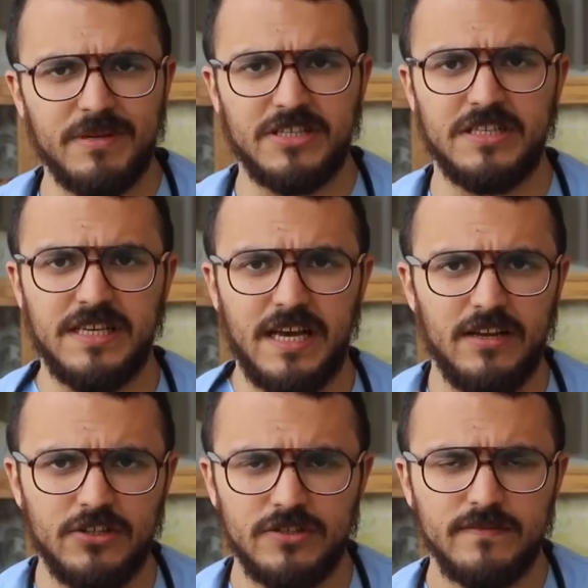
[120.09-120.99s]
باش
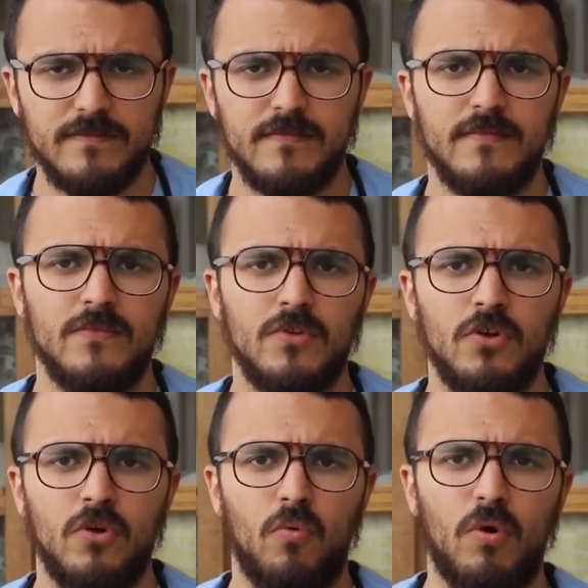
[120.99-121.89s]
يتعالج
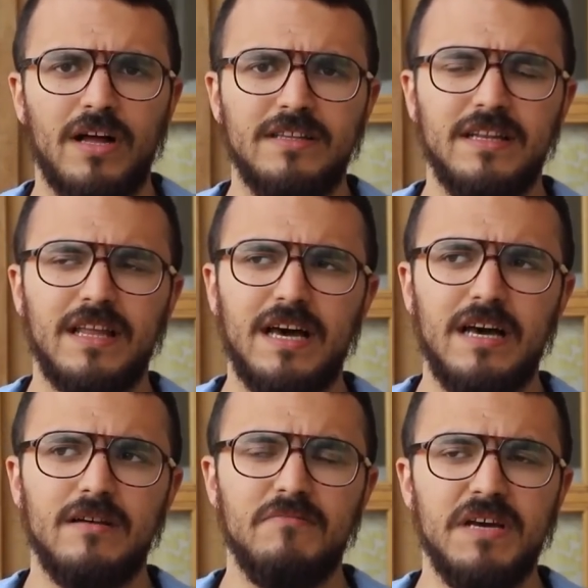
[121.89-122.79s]
وغادي
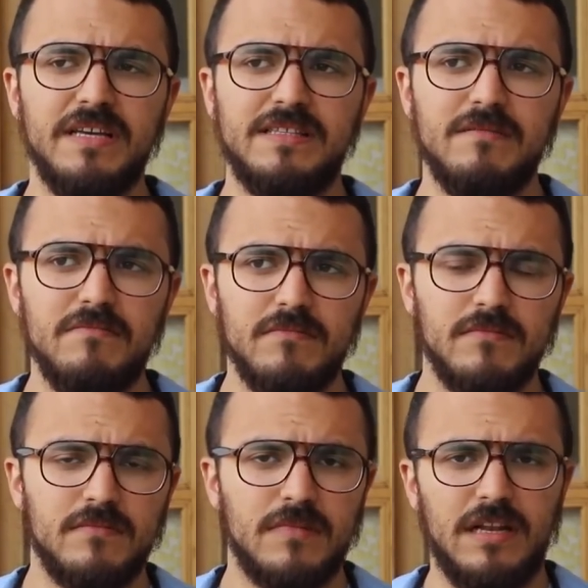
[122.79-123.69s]
نلقاه مهتم
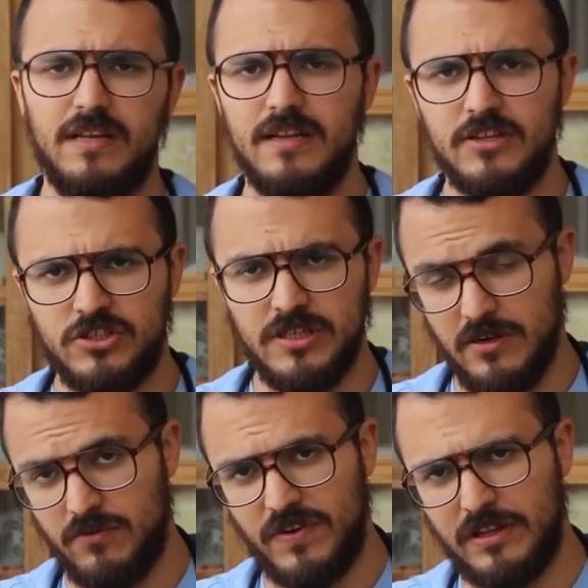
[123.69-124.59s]
للعلاج
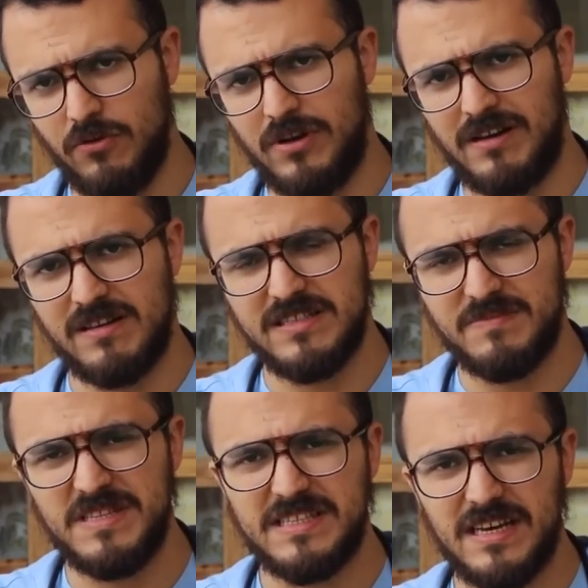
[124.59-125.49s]
ديالو فهاد لوكا
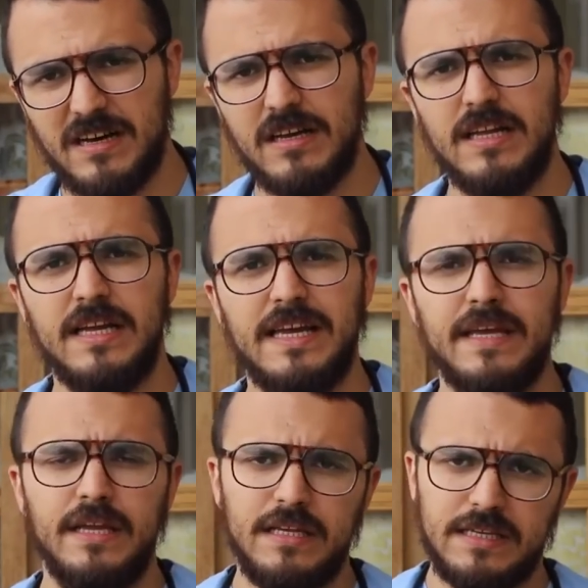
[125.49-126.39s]
كانت بنتها
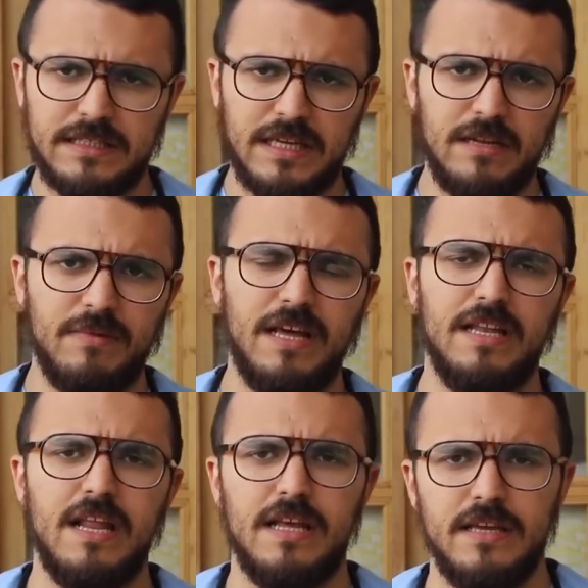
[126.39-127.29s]
هي اللي كتقلب لها
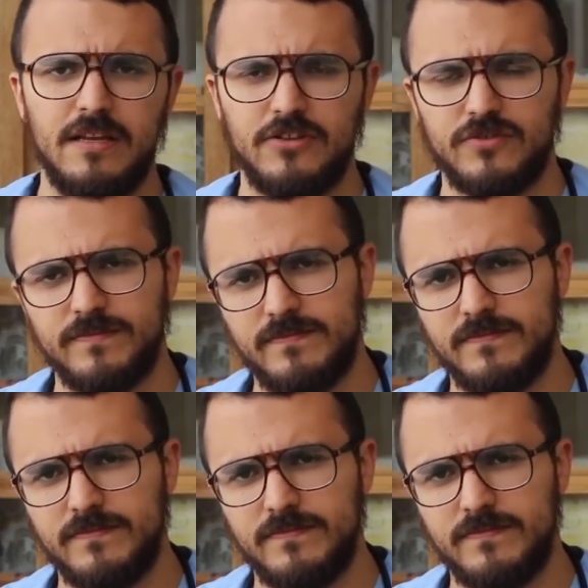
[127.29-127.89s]
على العلاج